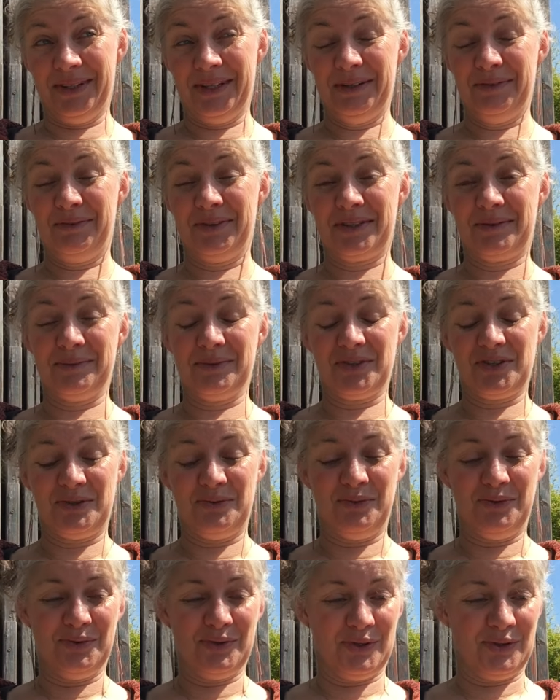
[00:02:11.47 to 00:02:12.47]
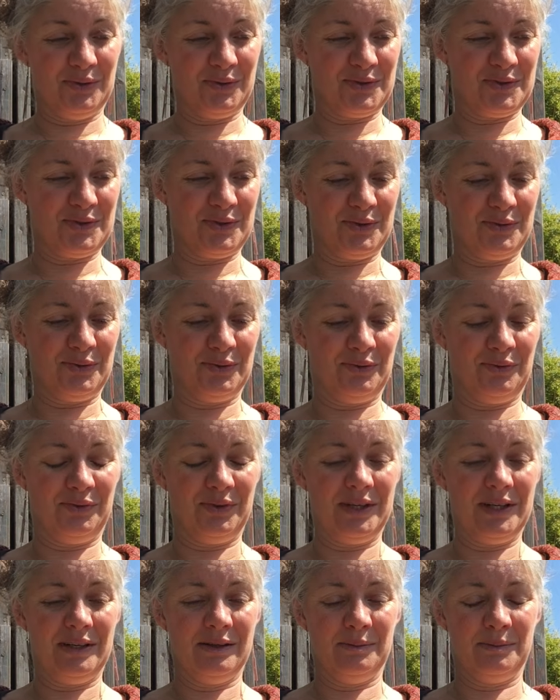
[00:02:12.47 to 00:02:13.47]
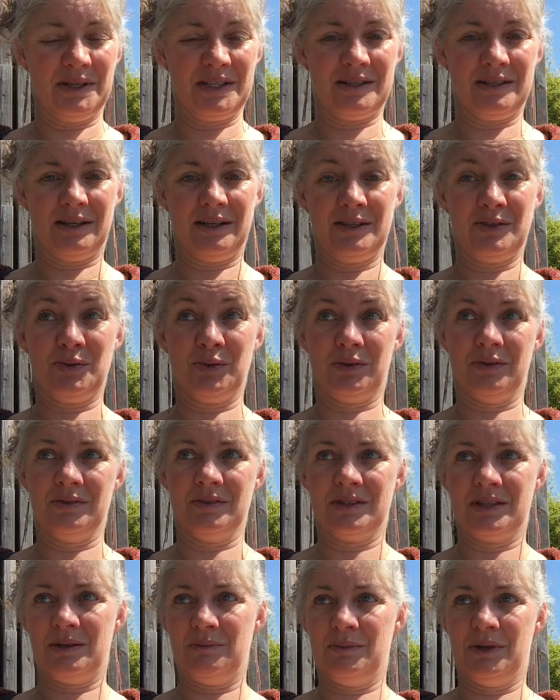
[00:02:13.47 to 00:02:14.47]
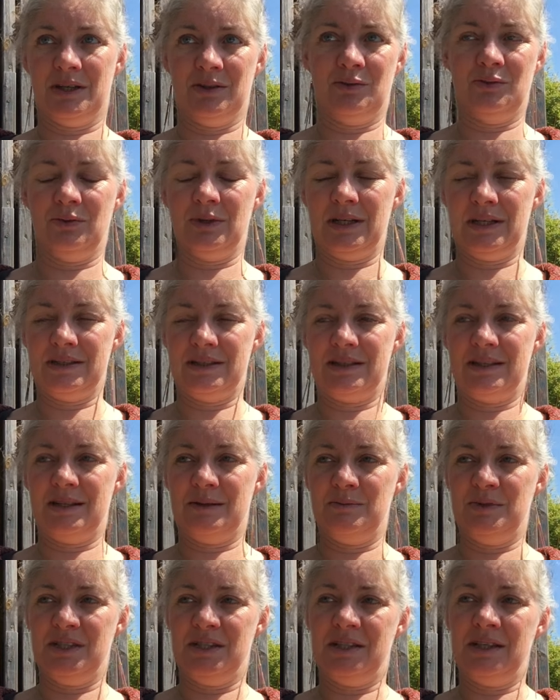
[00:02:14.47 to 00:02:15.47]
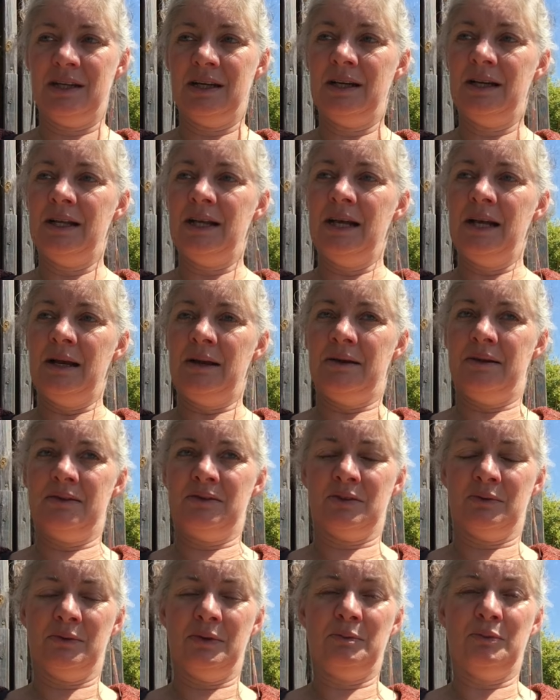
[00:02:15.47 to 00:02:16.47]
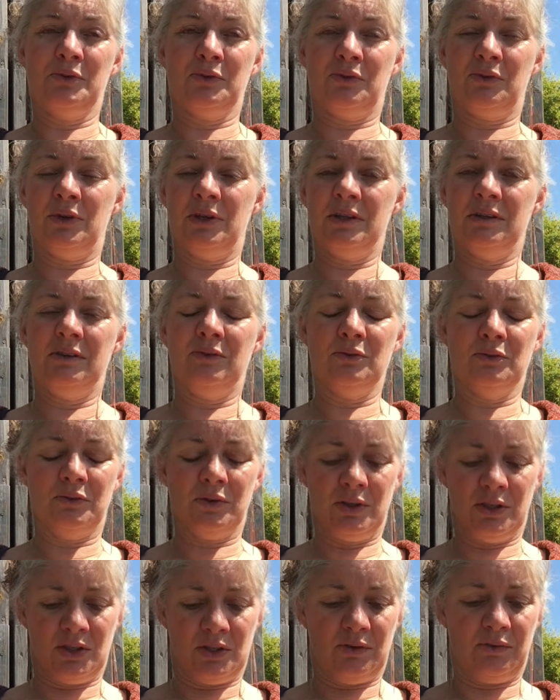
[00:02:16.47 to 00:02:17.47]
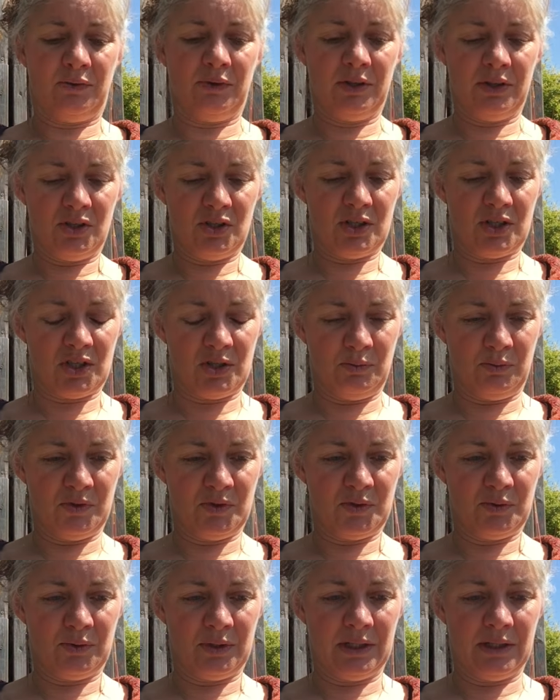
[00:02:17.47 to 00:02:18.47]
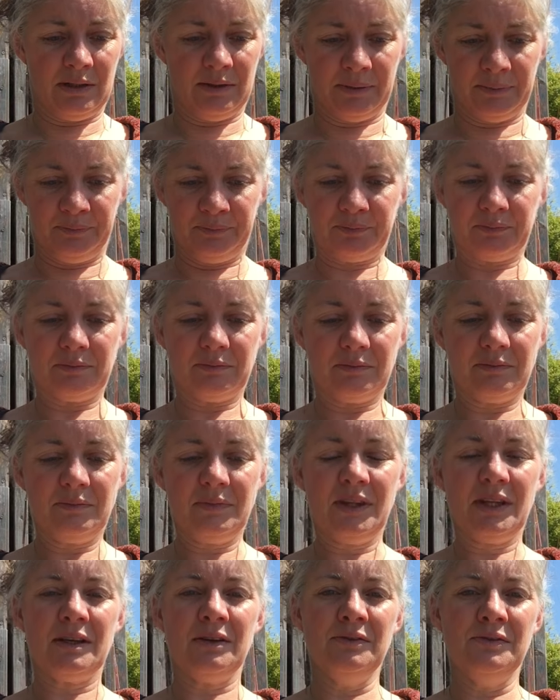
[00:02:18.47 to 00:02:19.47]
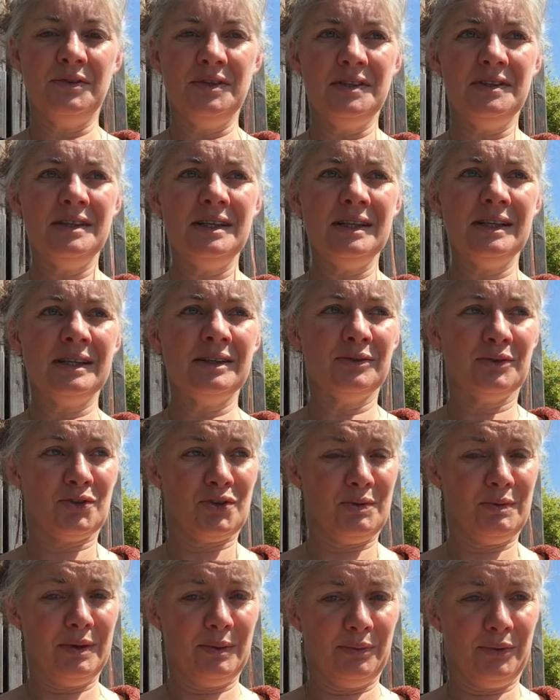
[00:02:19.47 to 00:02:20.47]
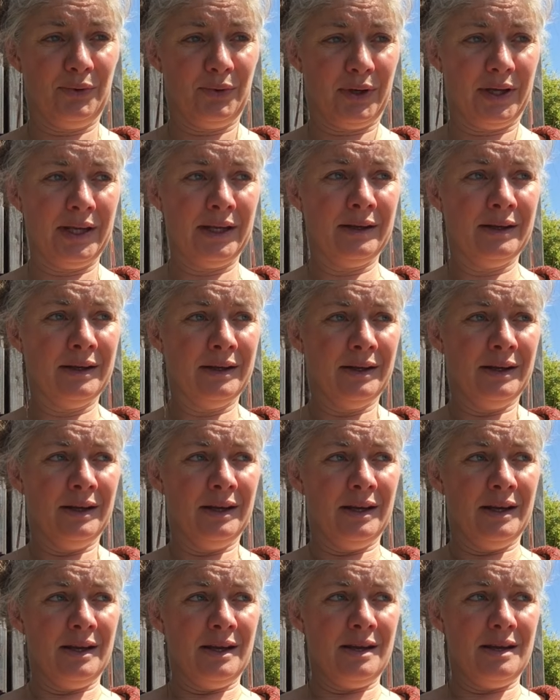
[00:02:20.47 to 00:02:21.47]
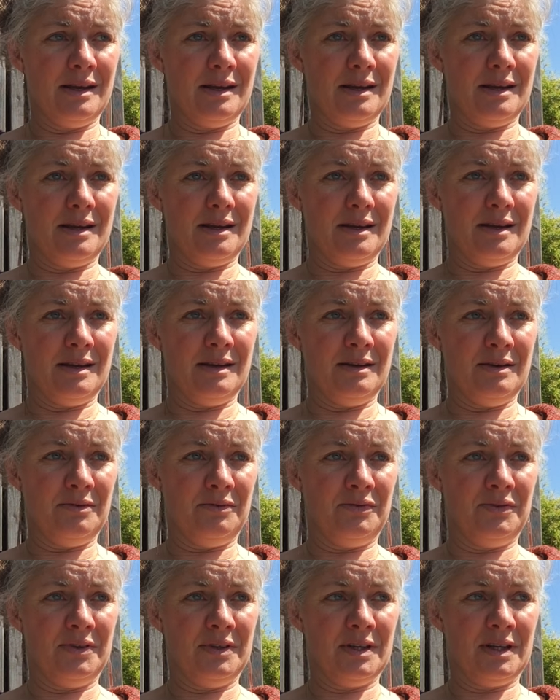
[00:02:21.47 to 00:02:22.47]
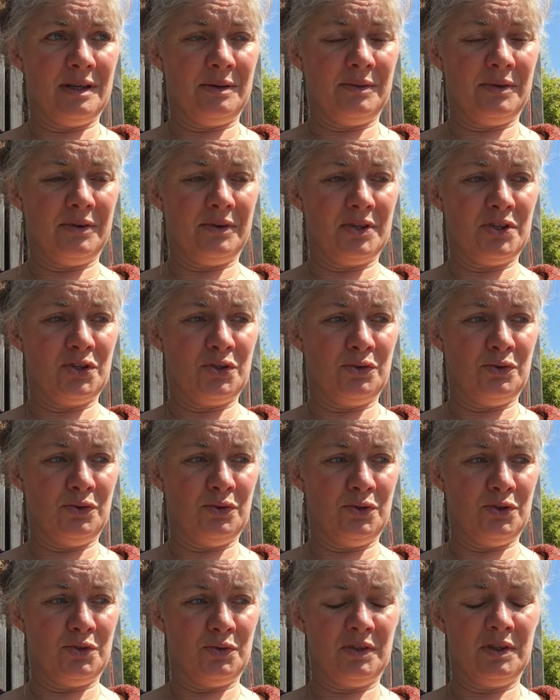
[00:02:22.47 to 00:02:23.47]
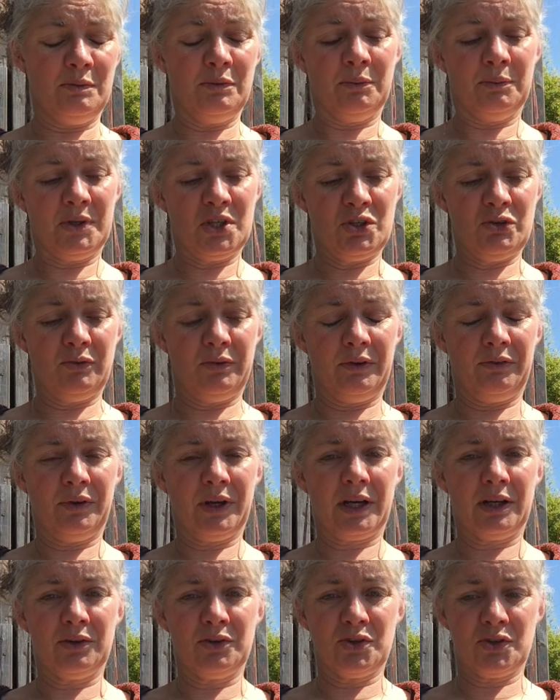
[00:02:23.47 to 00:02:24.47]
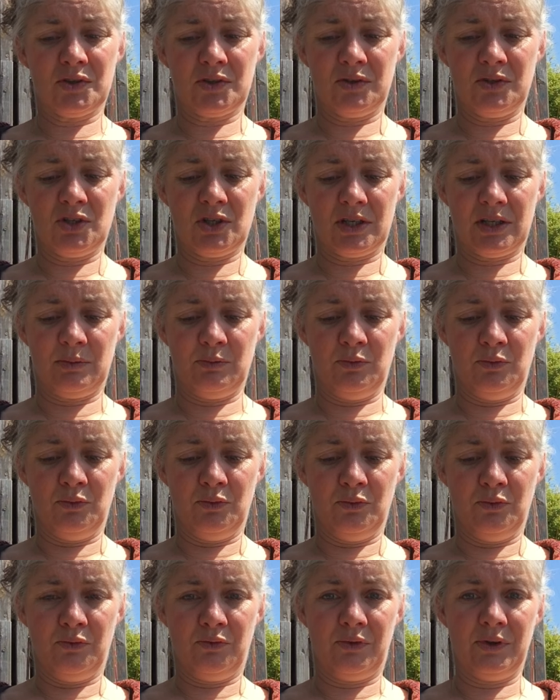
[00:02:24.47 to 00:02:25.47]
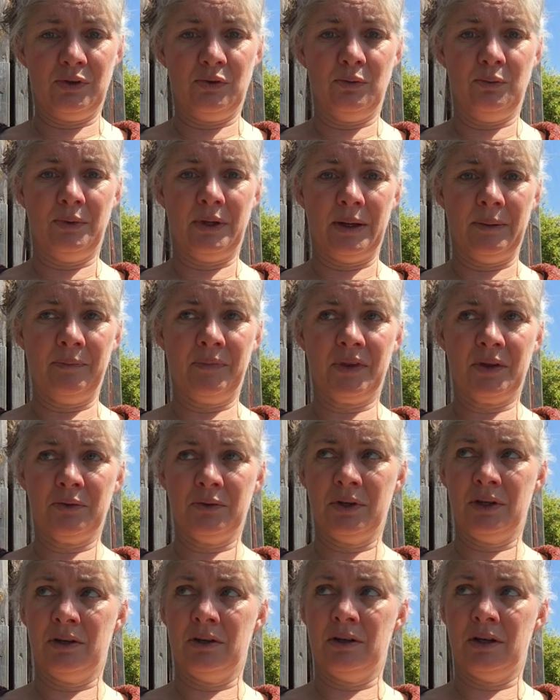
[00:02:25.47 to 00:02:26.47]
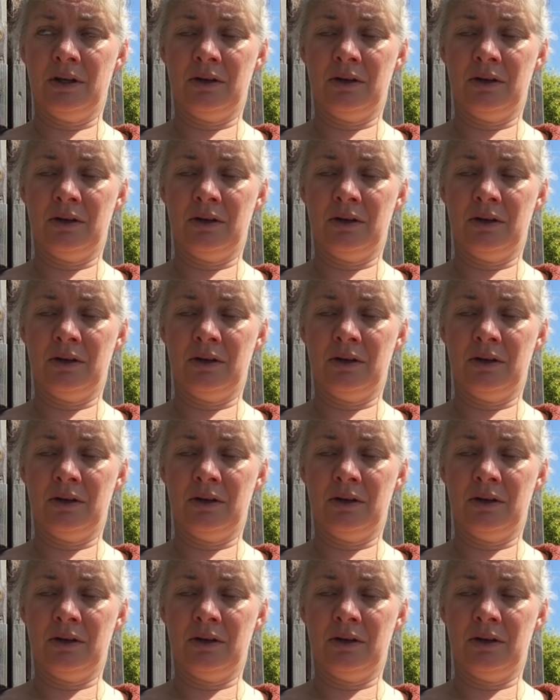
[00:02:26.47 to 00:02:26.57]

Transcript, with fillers: voilà, effectivement j'ai eu euh, donc ce coup de fil passé à l'assurance qui m'a tout cassé à midi. Bien sûr, mais bon, cela dit, donc voilà, j'ai fait une décharge émotionnelle physique, donc j'ai bien pleuré. Et au final, ben je, me suis dit, bon, ben, je vais faire quelque chose déjà qui me fait du bien. Euh,